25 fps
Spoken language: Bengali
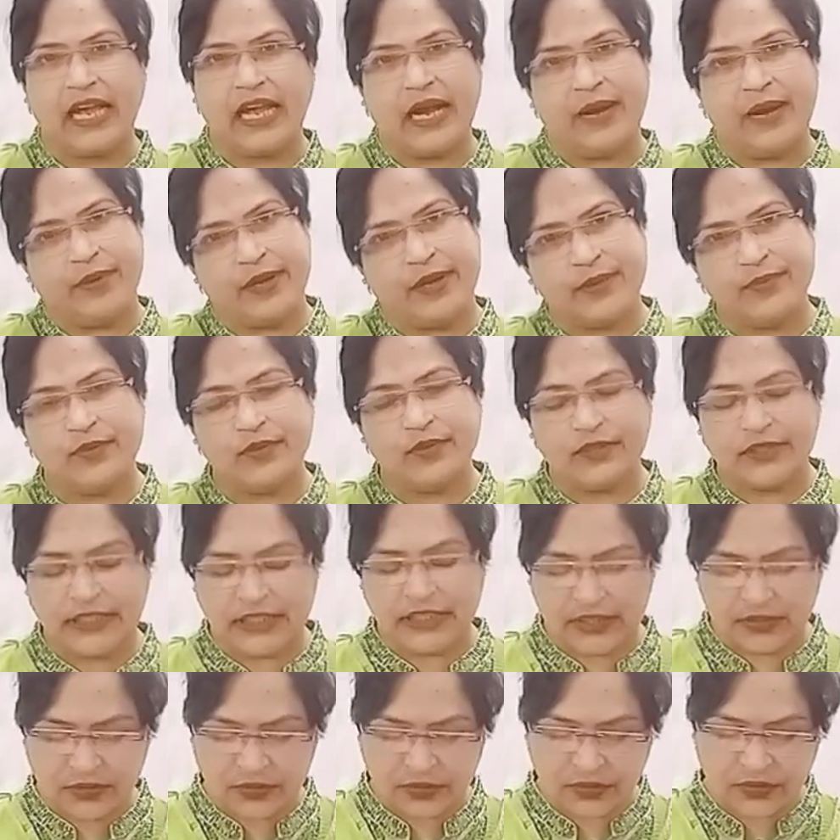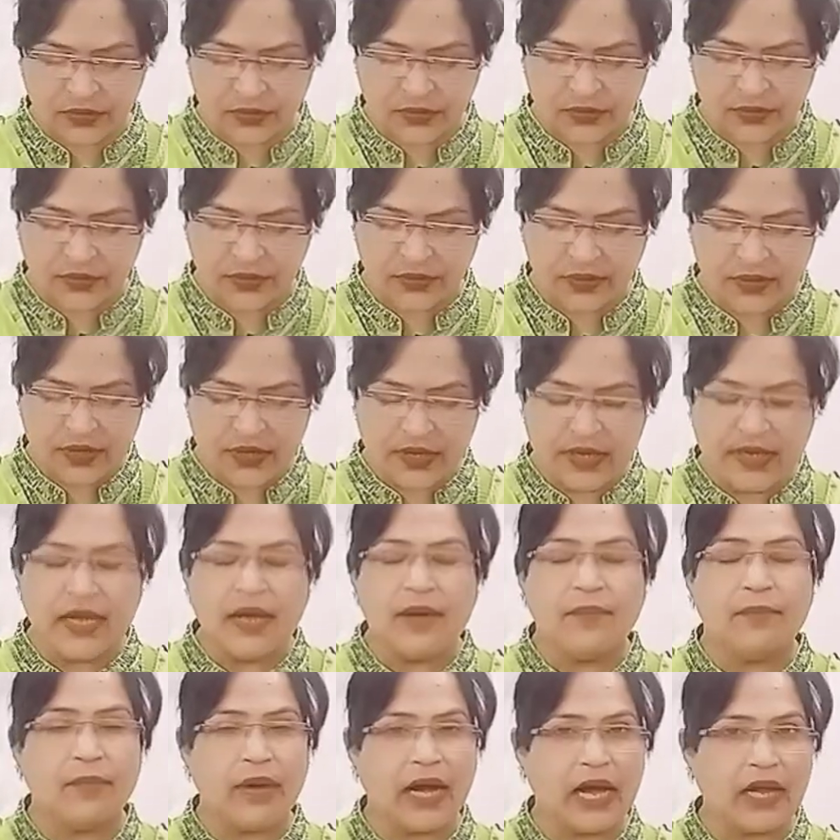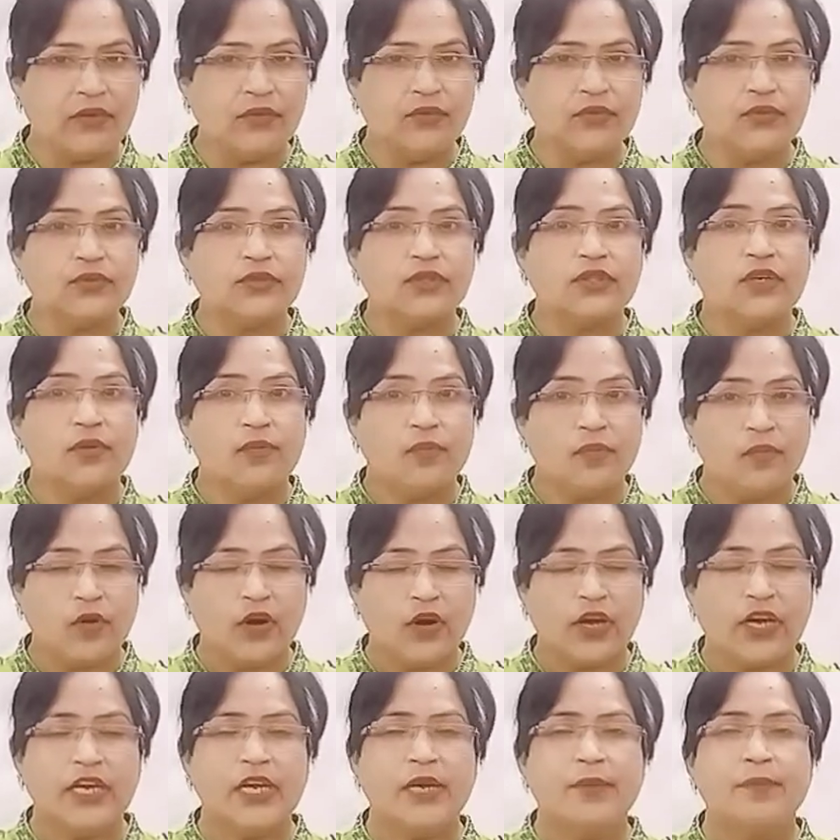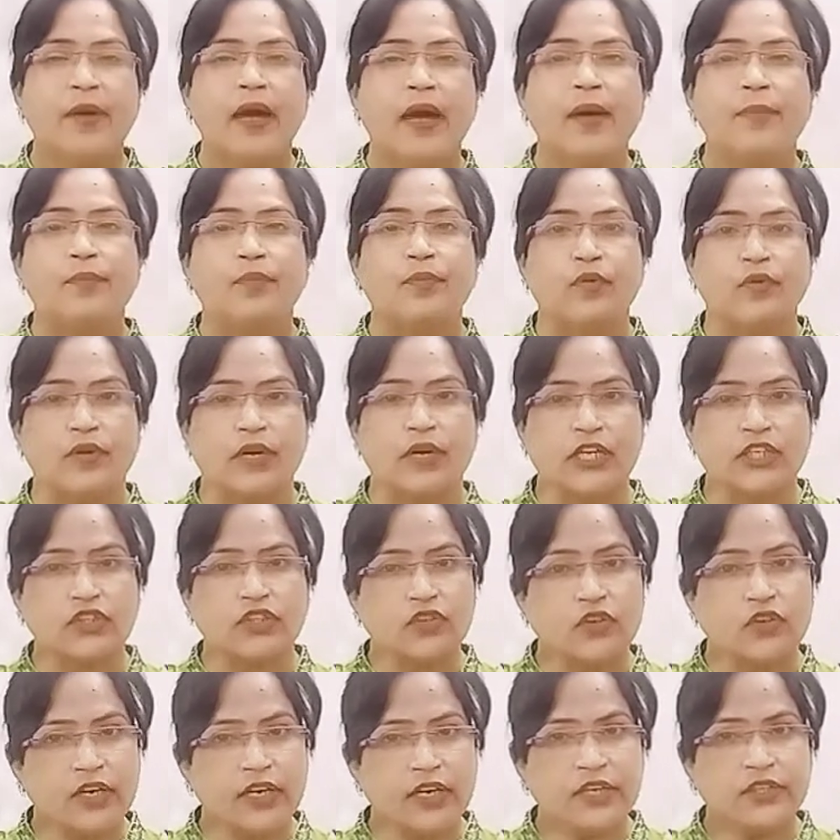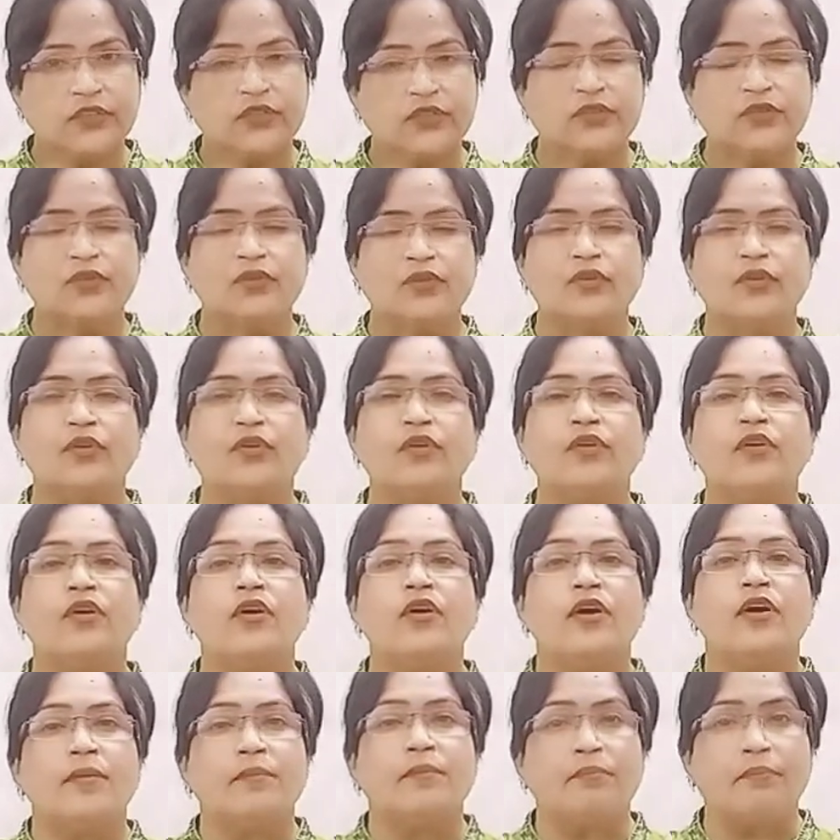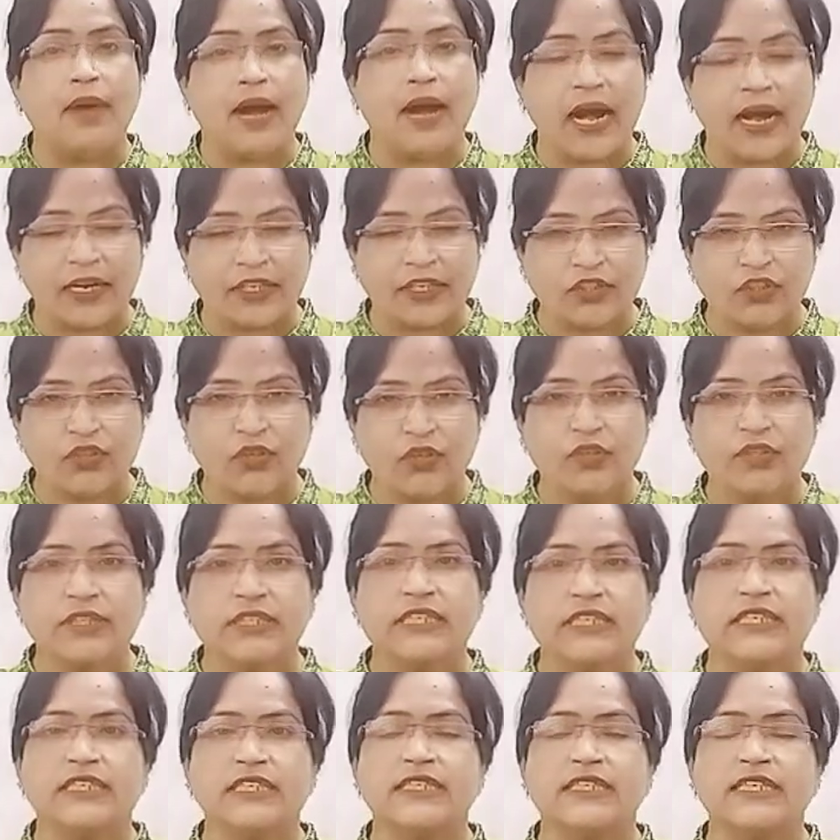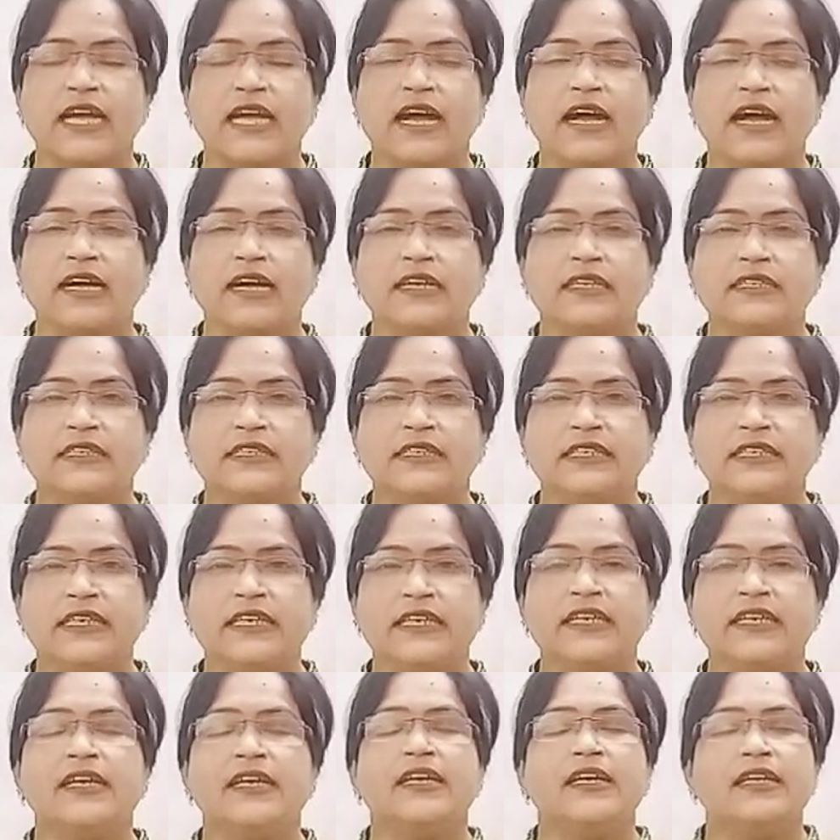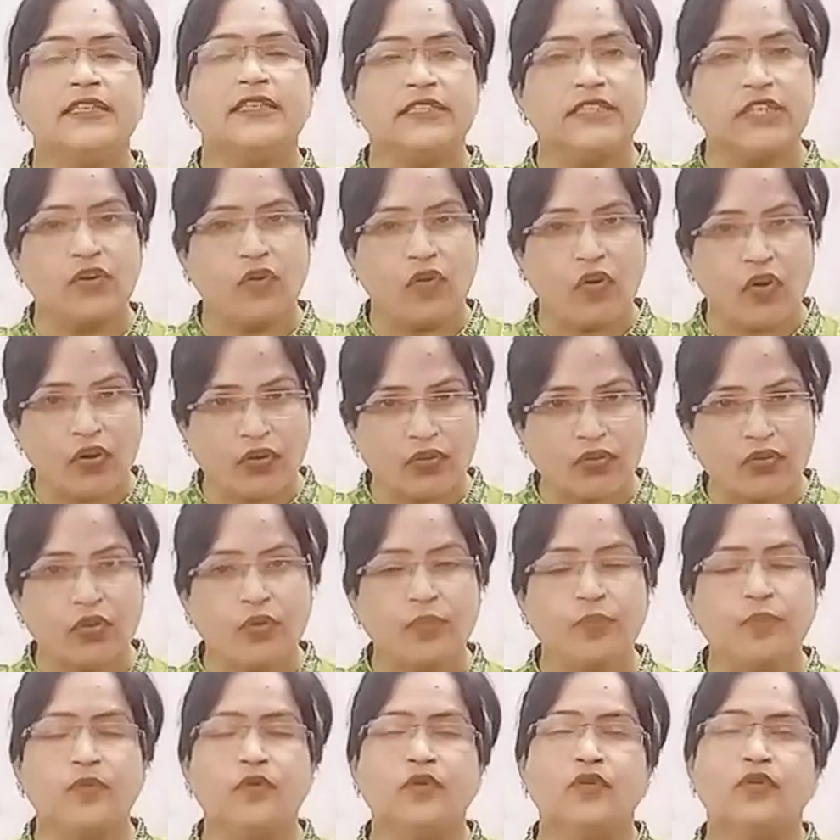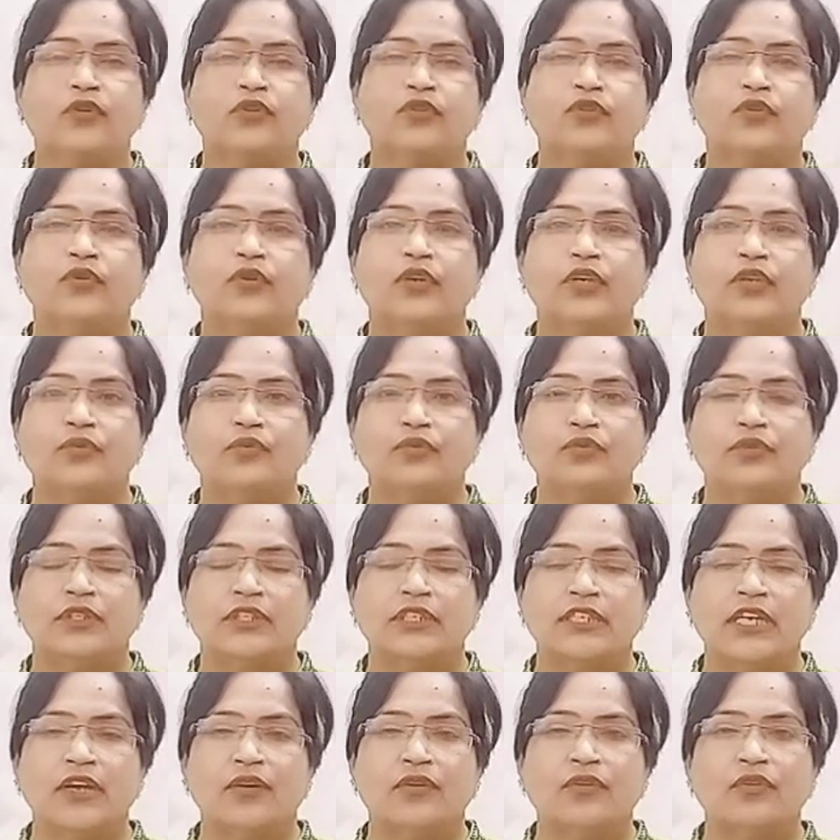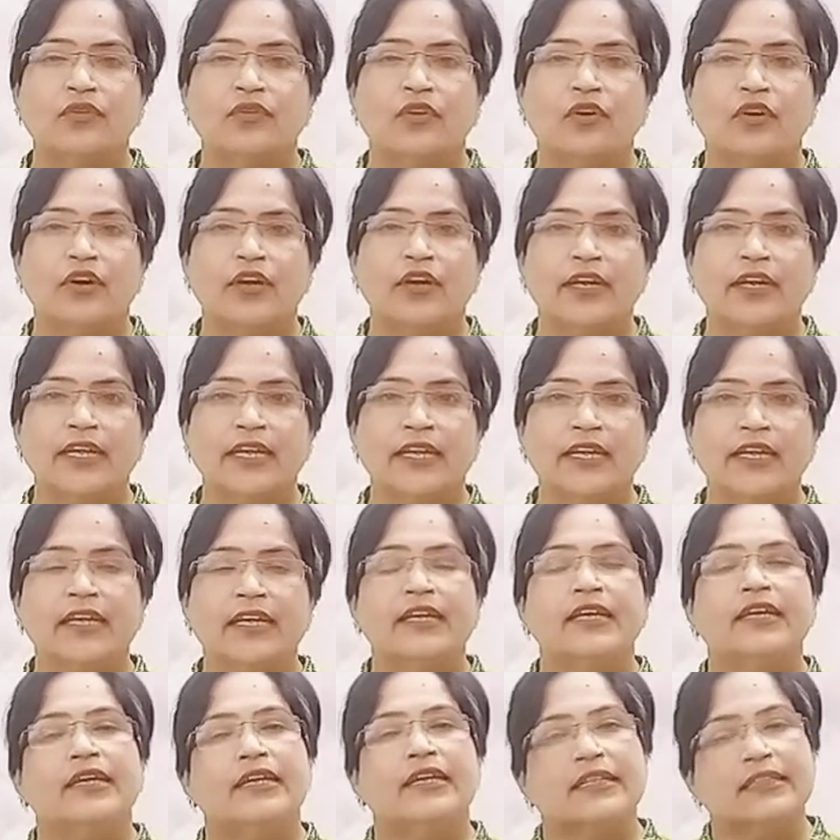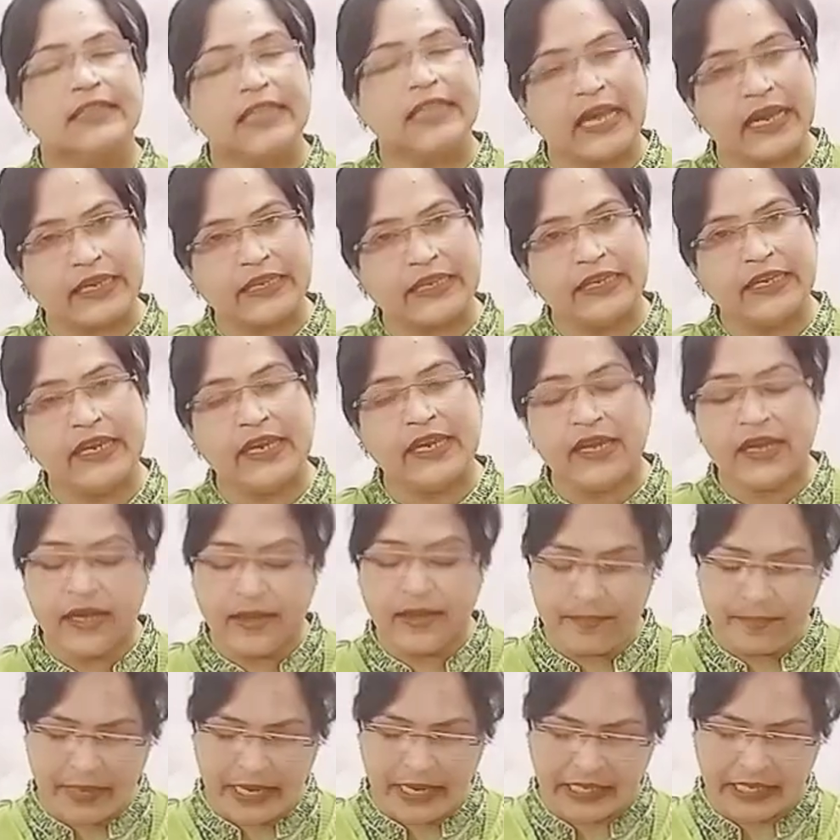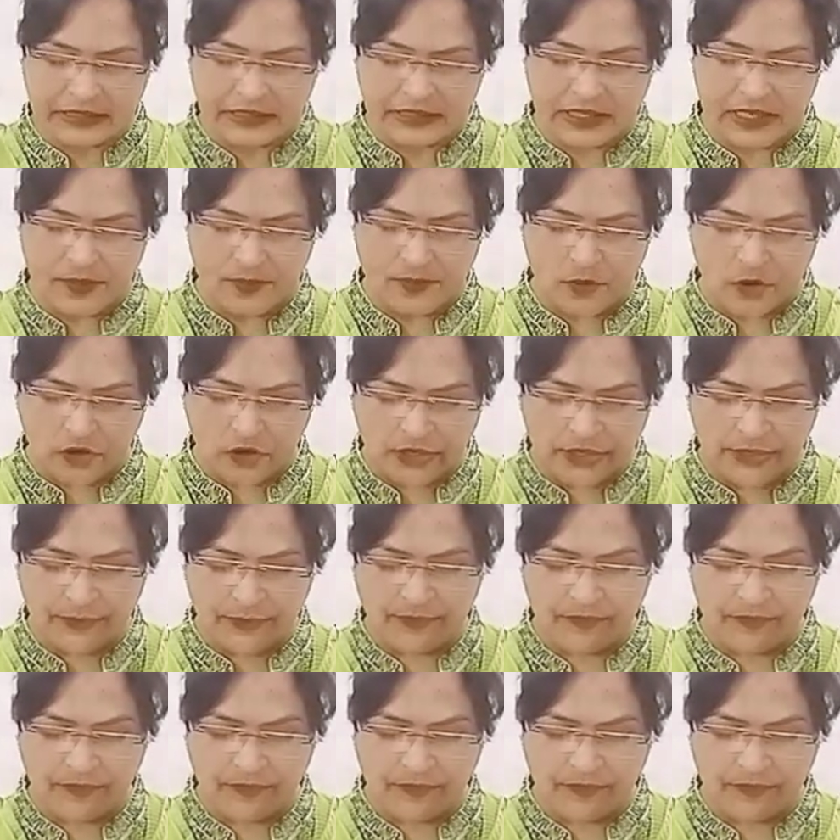আবার বলছি একটু শোনো মানুষ মনের ভাব প্রকাশ করার জন্য বাকযন্ত্রের সাহায্যে যে অর্থপূর্ণ ধ্বনি উচ্চারণ করে তাকে ভাষা বলে